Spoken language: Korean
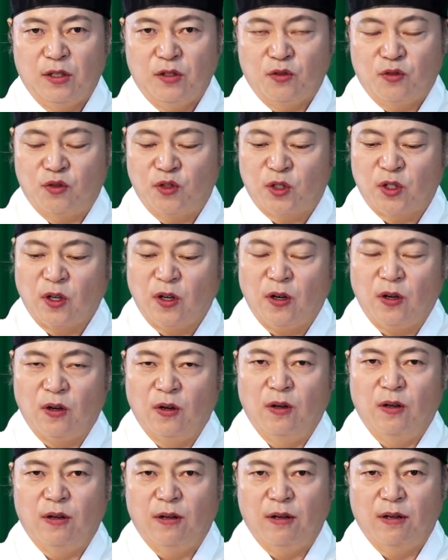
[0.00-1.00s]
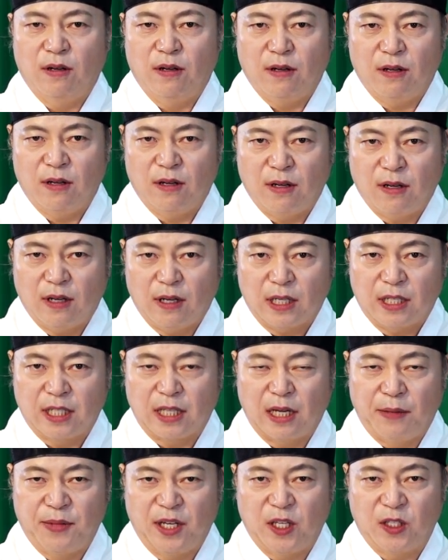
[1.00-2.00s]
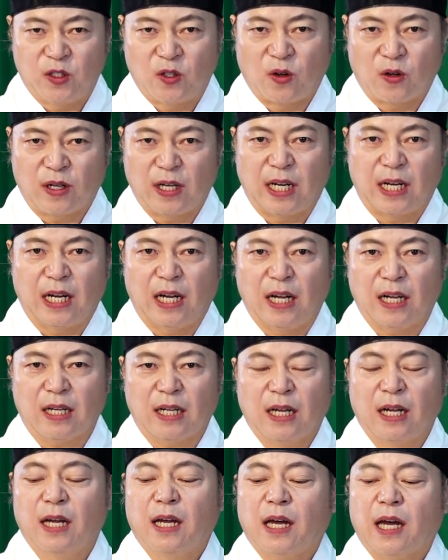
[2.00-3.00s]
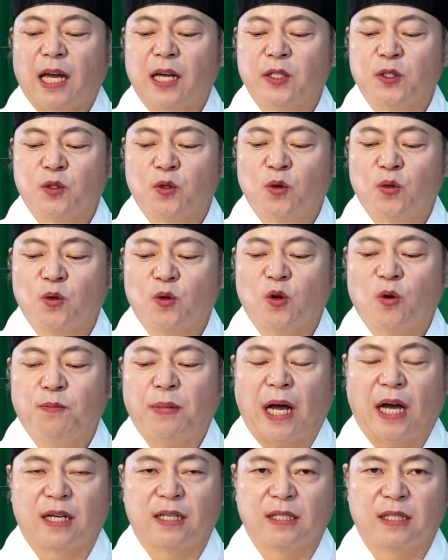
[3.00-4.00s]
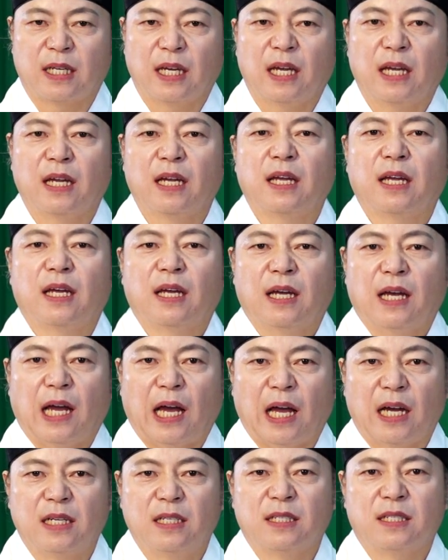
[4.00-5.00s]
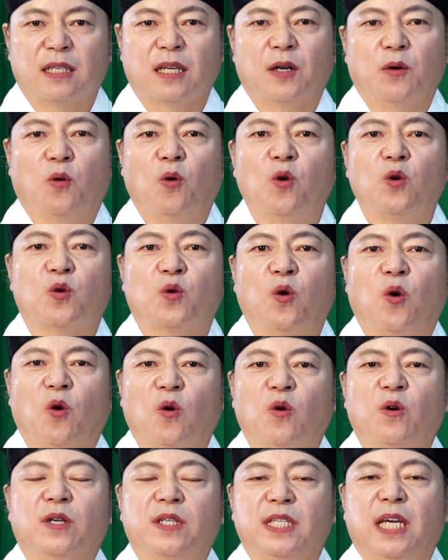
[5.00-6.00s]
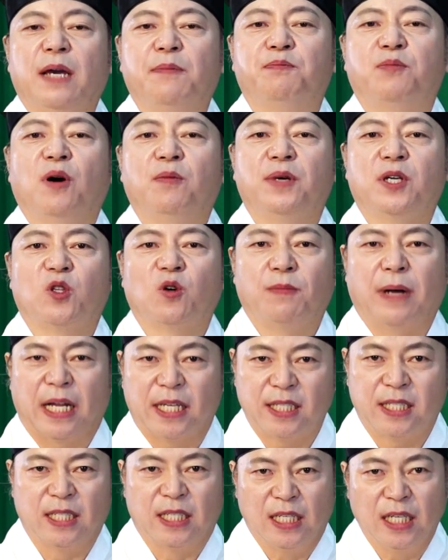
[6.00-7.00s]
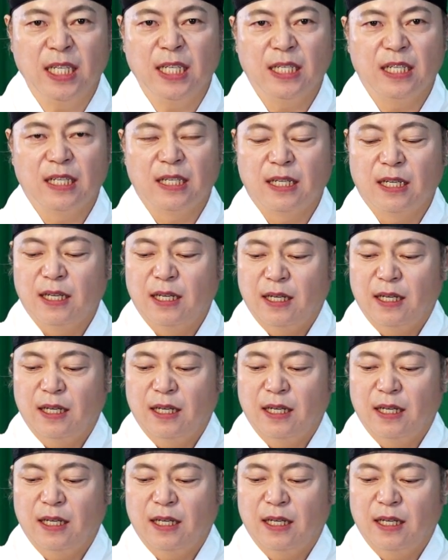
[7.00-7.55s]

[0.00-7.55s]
수저, 그 다음에 젓가락 한 손으로 바르게 하는 게 옳고 예법에도 맞지